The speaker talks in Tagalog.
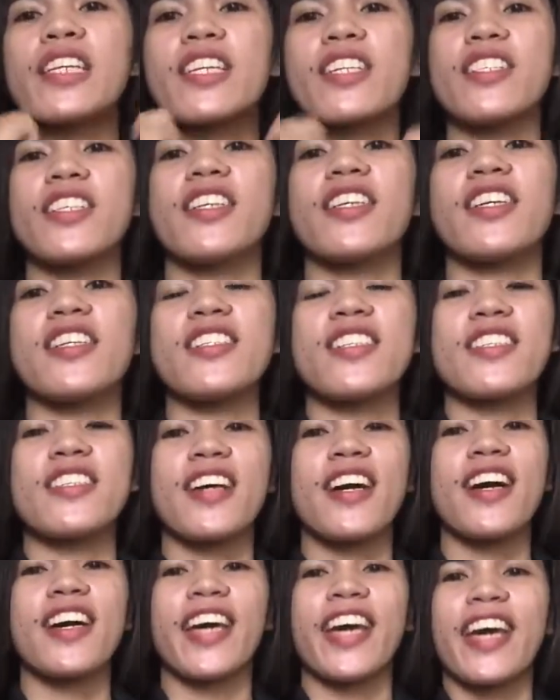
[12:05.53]
Kasyang-kasya
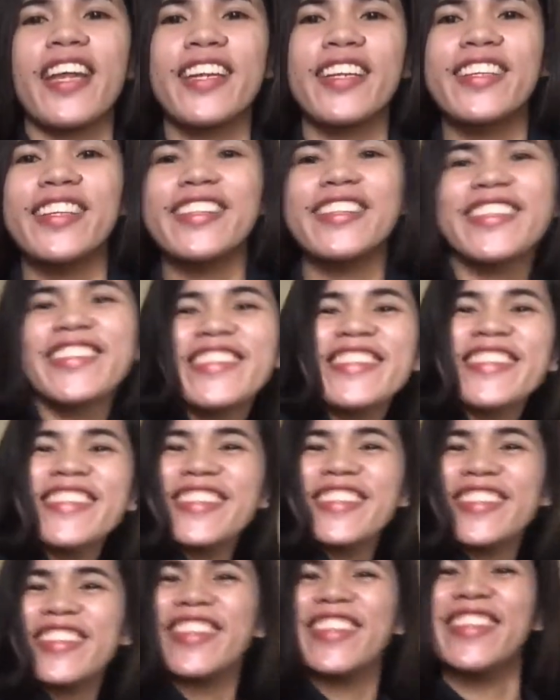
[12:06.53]
sa akin. O,
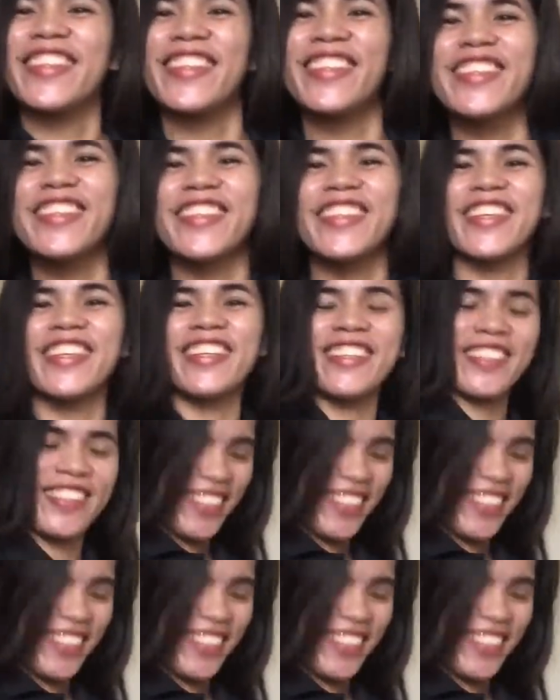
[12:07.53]
oh, o. Oh.